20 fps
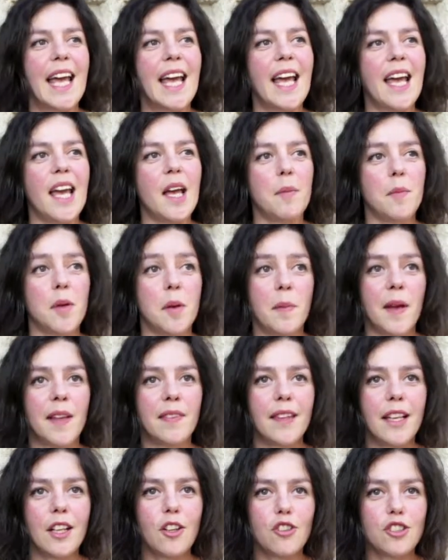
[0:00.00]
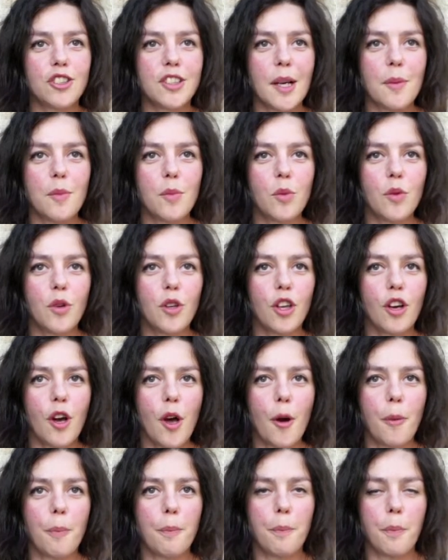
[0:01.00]
Eh, mi mente no está muy
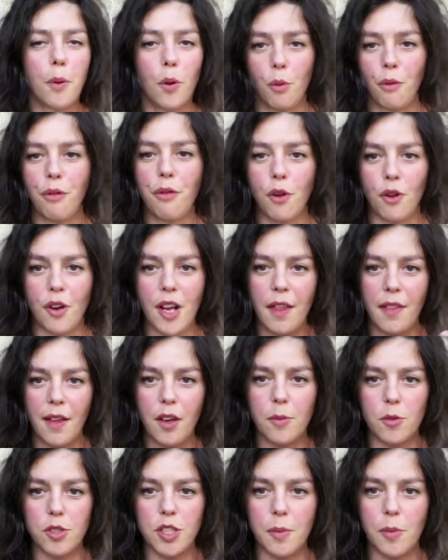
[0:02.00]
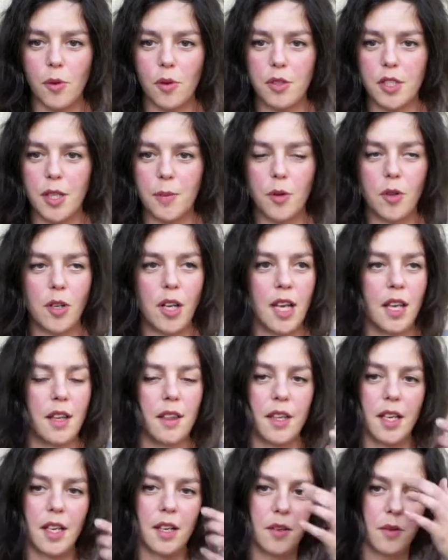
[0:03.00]
polucionada, como se, se podría
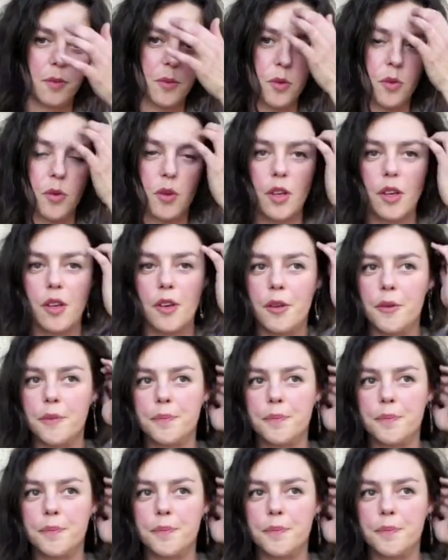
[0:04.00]
decir, muy